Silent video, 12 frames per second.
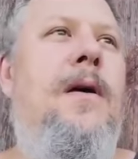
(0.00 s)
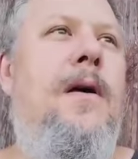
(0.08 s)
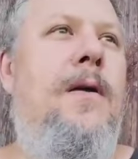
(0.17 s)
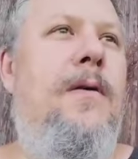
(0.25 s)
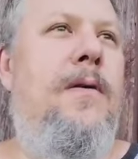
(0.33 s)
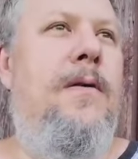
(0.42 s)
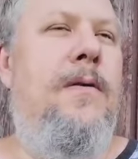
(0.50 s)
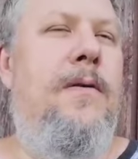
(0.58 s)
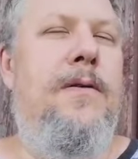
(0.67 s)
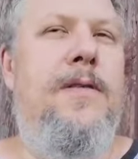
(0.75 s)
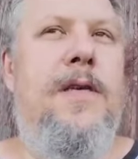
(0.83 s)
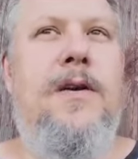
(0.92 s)
Alors,
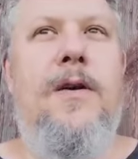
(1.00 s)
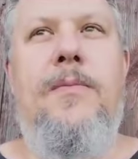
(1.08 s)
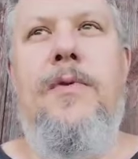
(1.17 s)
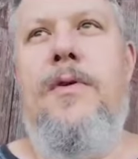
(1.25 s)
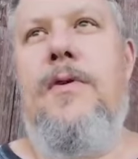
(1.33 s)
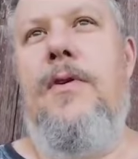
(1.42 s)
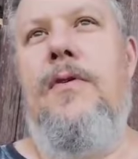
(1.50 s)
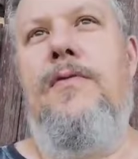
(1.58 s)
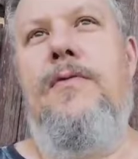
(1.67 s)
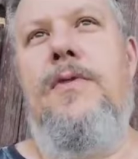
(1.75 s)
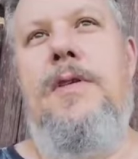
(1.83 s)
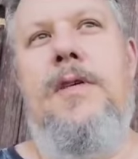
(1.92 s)
euh, c'est comme quand on
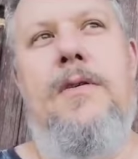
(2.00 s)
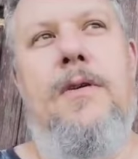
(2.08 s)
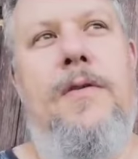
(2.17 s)
vous dit